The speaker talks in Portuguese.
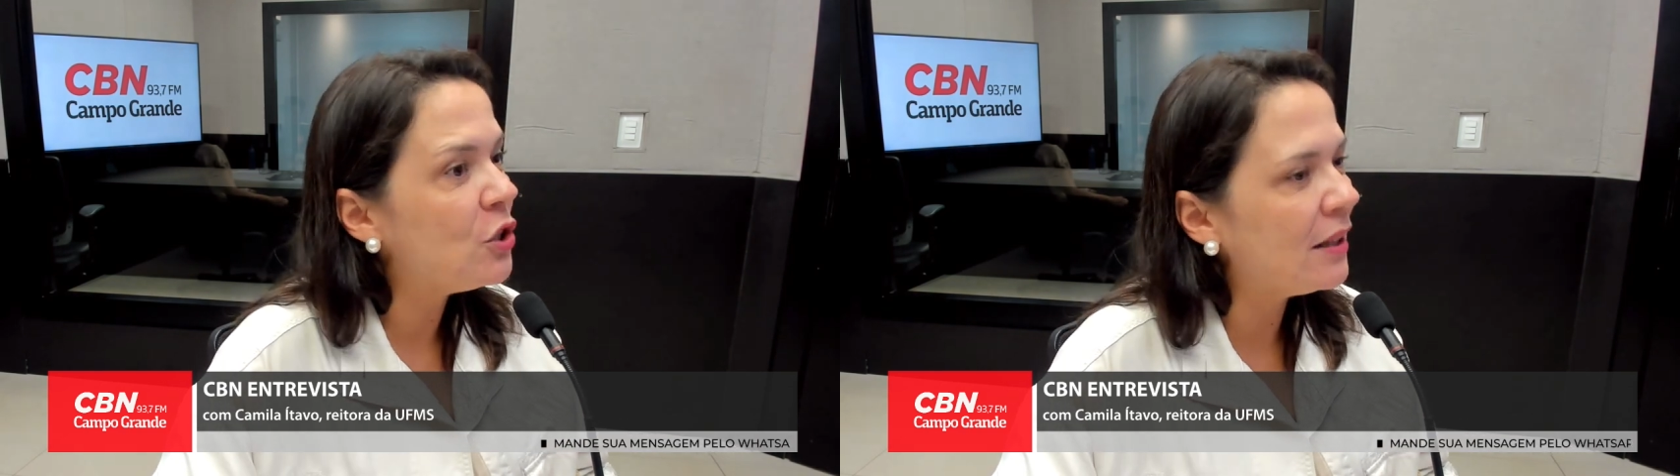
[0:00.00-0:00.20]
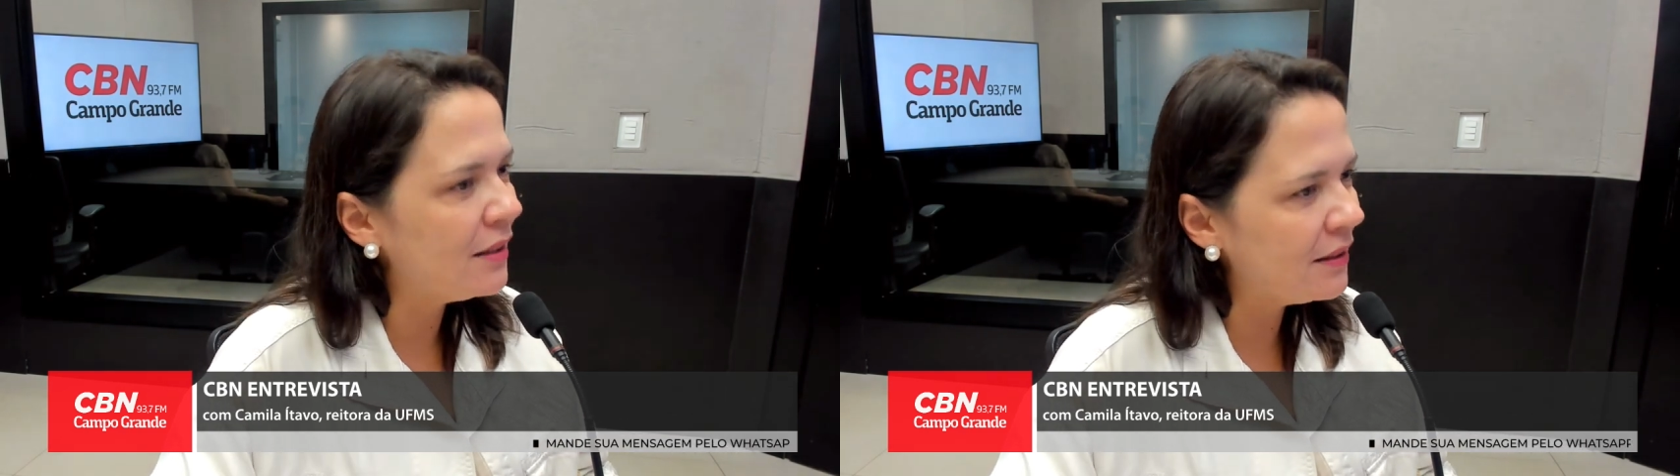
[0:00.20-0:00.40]

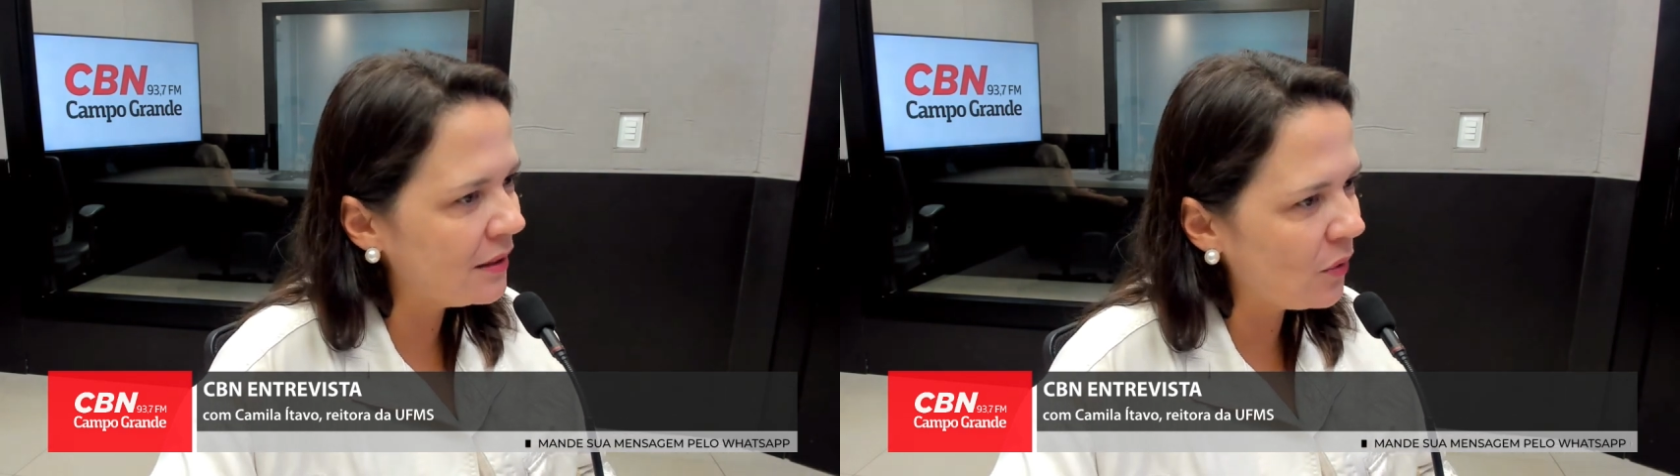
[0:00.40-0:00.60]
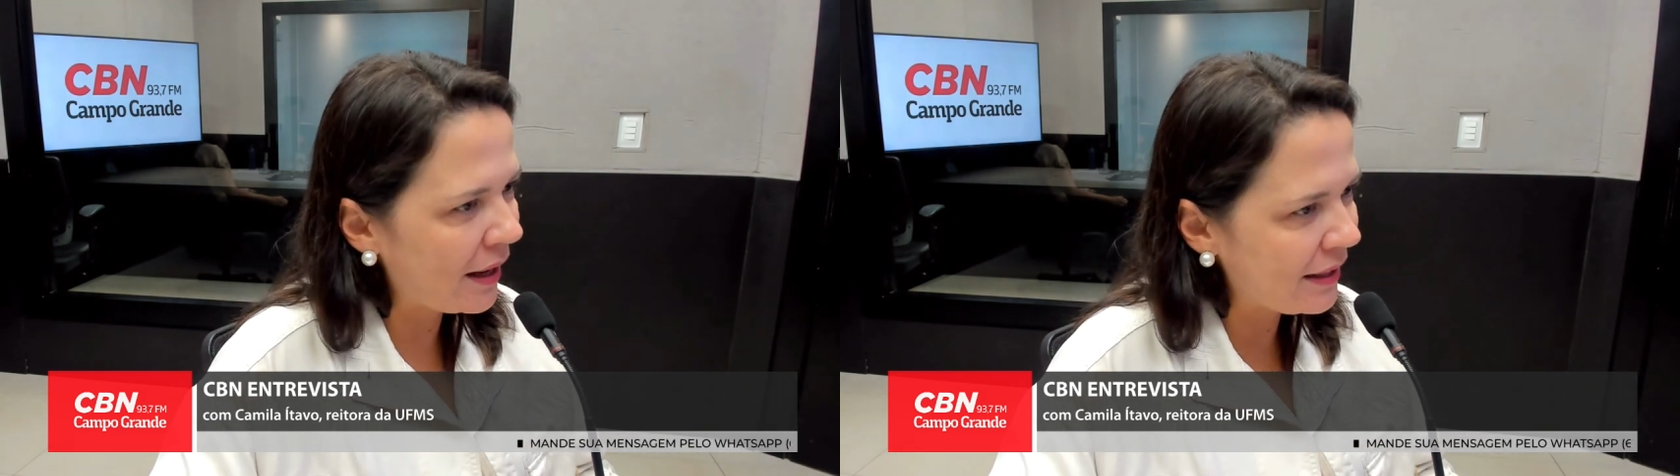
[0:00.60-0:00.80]

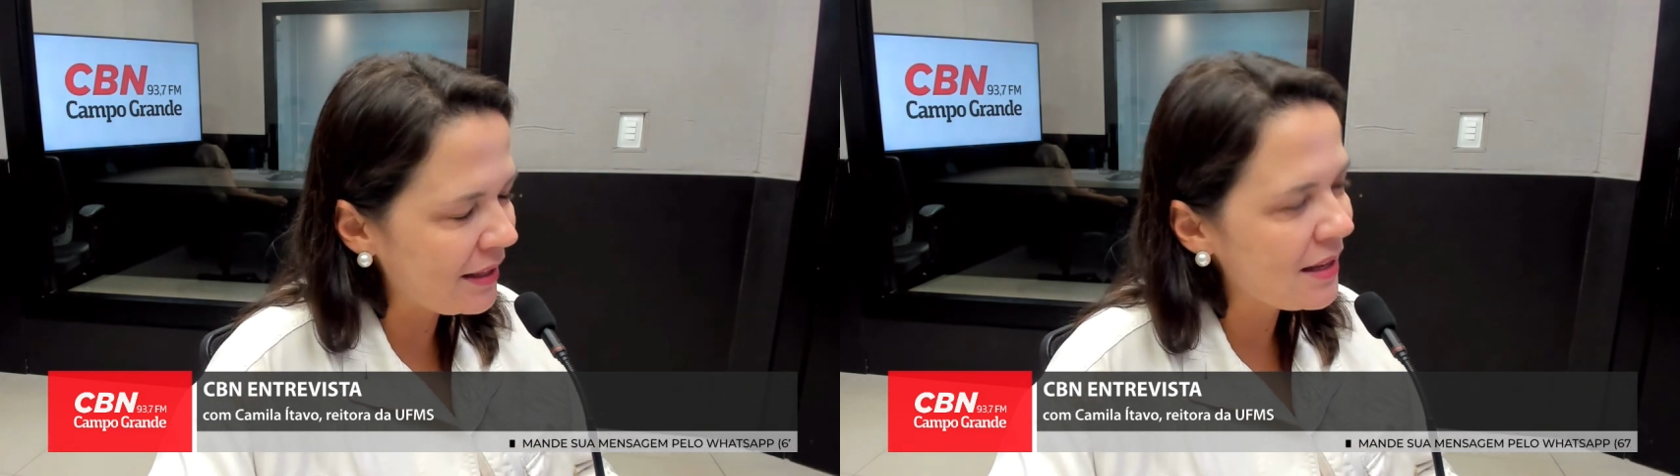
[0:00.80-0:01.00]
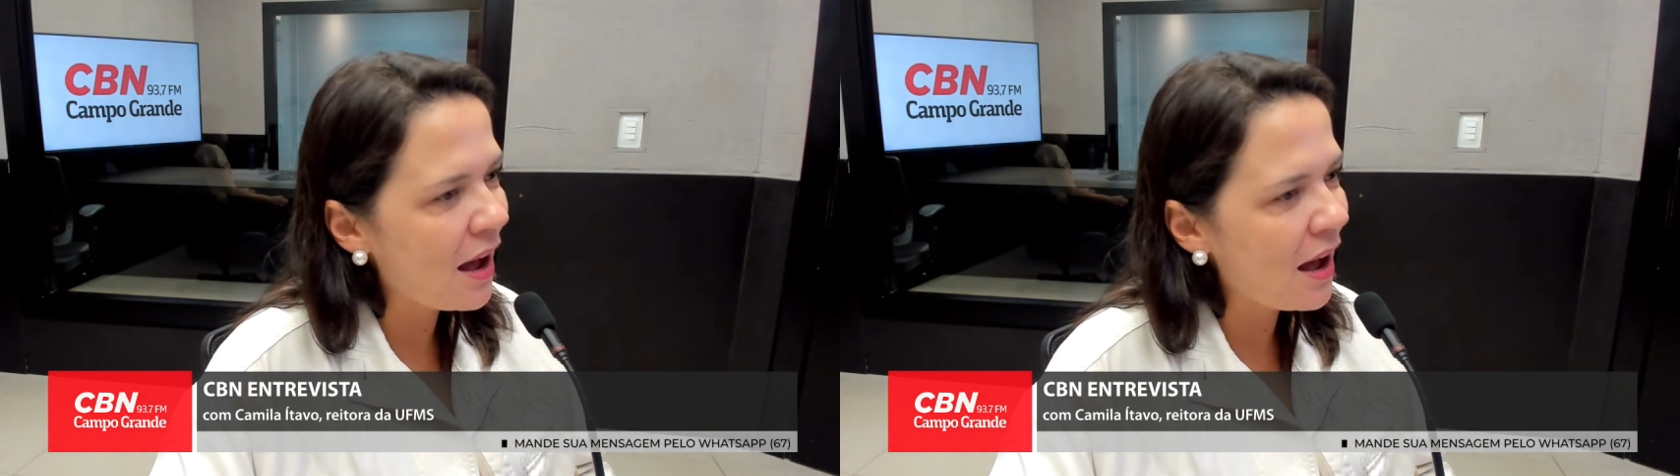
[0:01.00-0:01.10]
chegando aí